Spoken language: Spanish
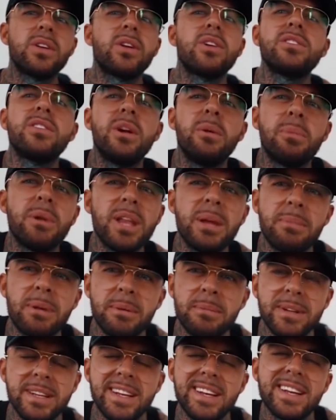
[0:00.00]
no se lo puede
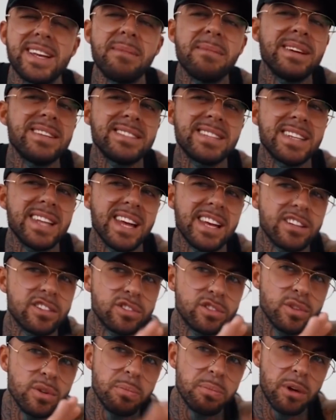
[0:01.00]
permitir, ¿qué más te da? Es
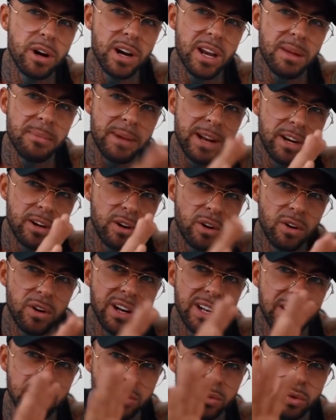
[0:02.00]
su problema, no
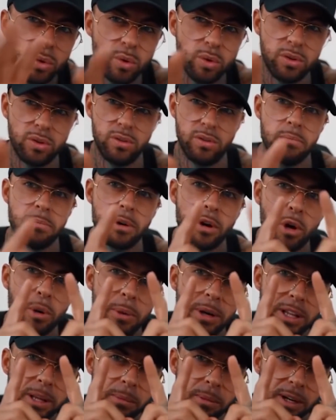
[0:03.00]
el tuyo.
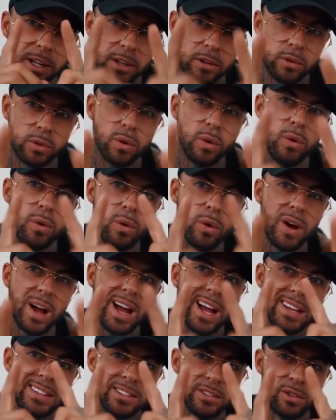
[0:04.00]
Preocúpate porque tú no
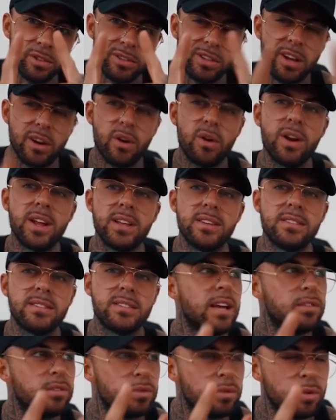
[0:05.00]
hagas esos errores.
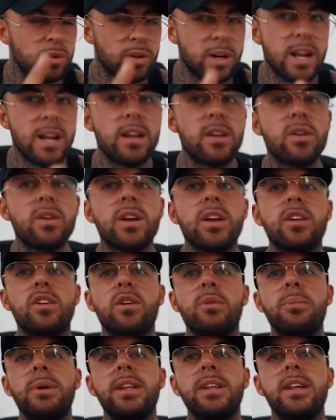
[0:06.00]
es un gran error que
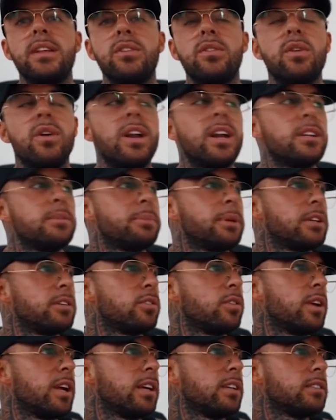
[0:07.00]
cometen todas las
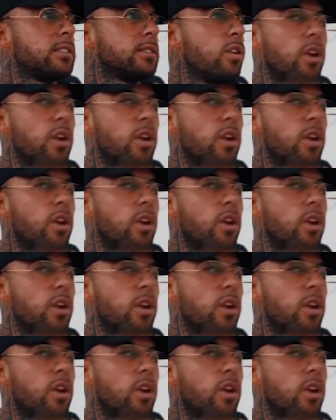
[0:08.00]
personas.